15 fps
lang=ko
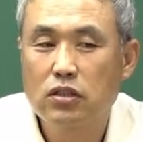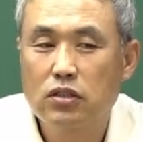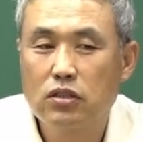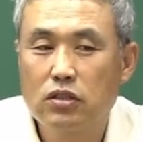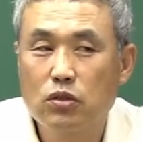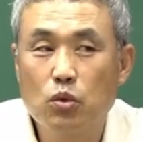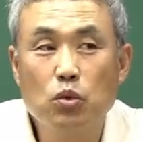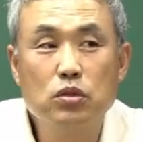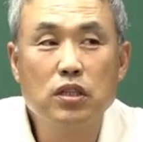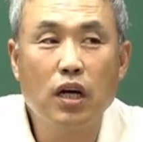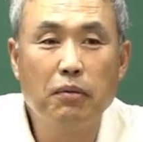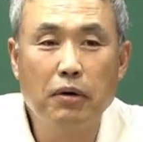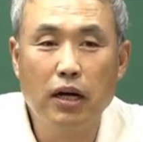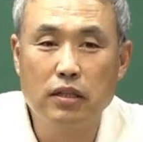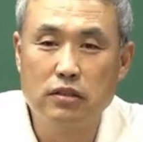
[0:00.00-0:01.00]
그
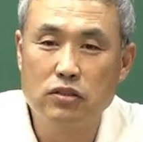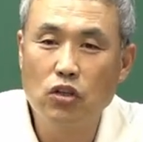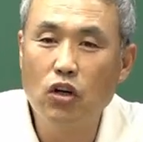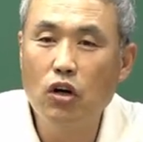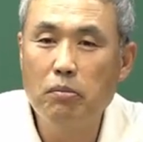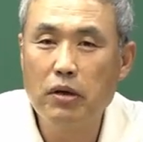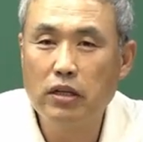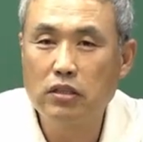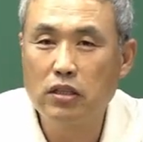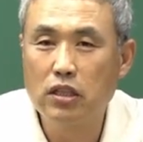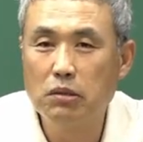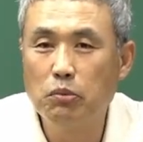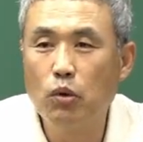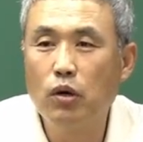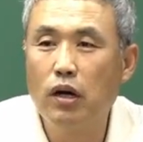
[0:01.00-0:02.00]
동차반 처음에 이제
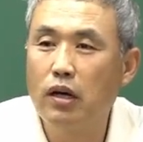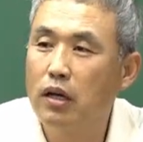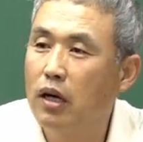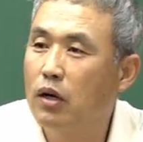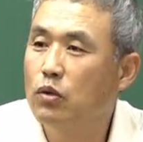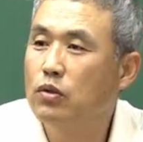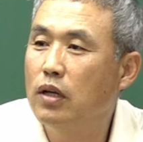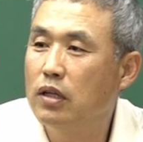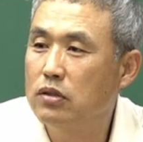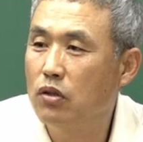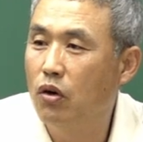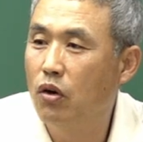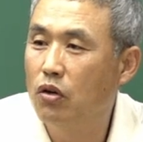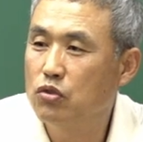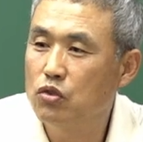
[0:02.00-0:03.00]
기본 강의 하고
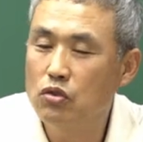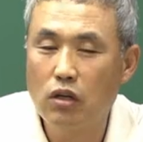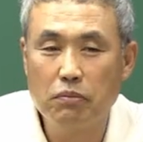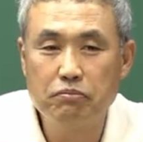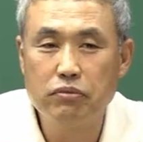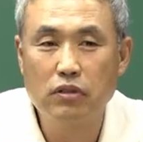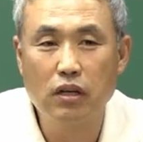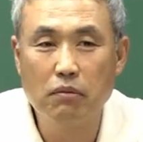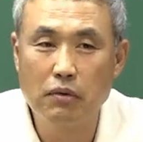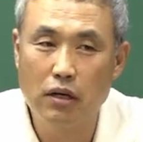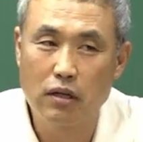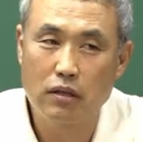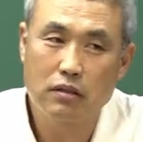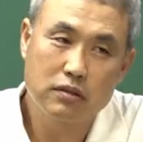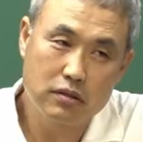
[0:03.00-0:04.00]
나서 숨가쁘게
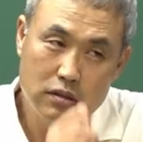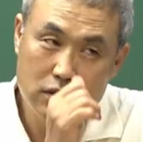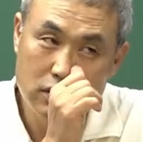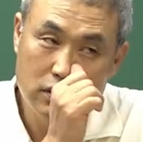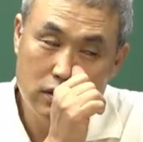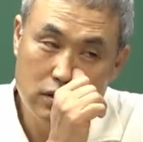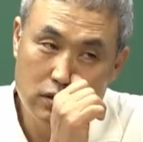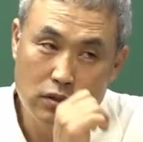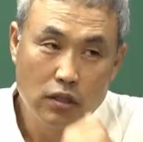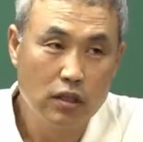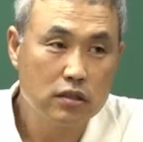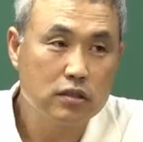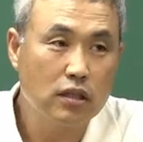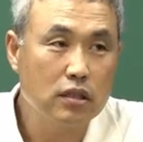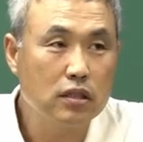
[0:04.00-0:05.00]
막그
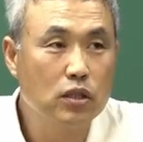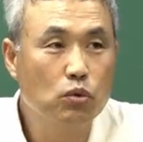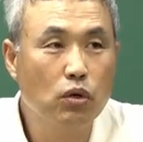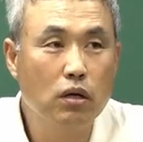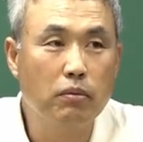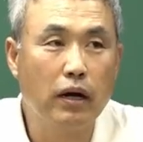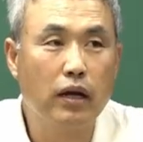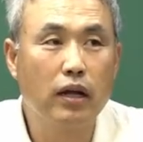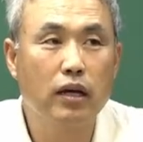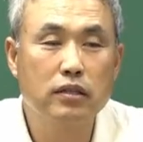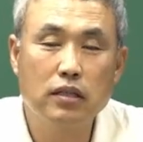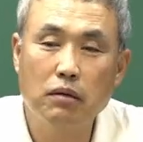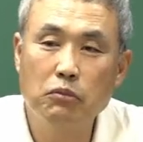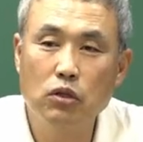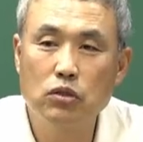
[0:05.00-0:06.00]
2월 말에
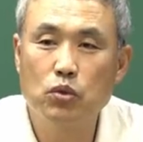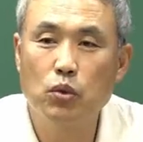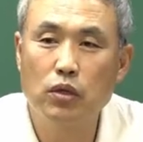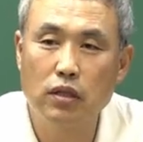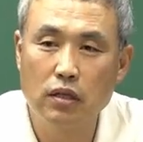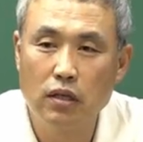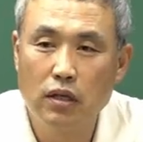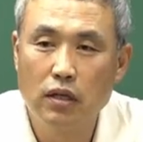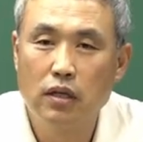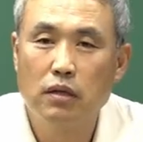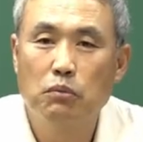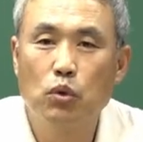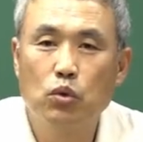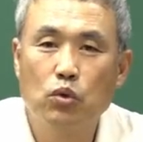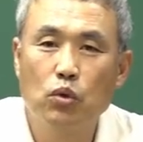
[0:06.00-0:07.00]
3월 초에
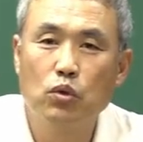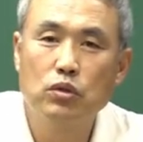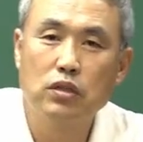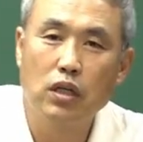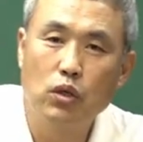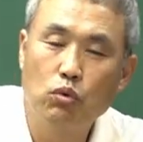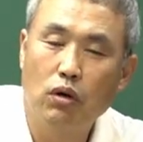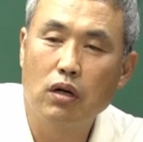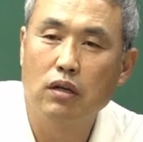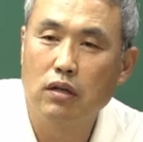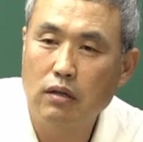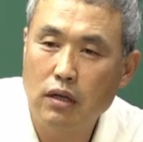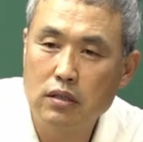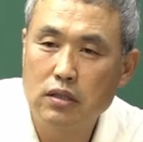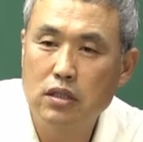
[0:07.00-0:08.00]
보통 이제
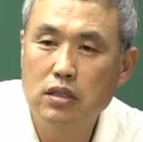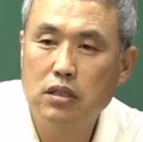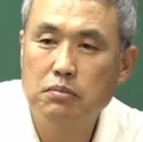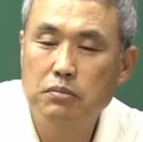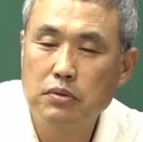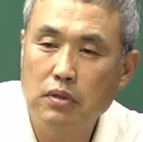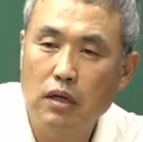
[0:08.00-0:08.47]
2월 한 20,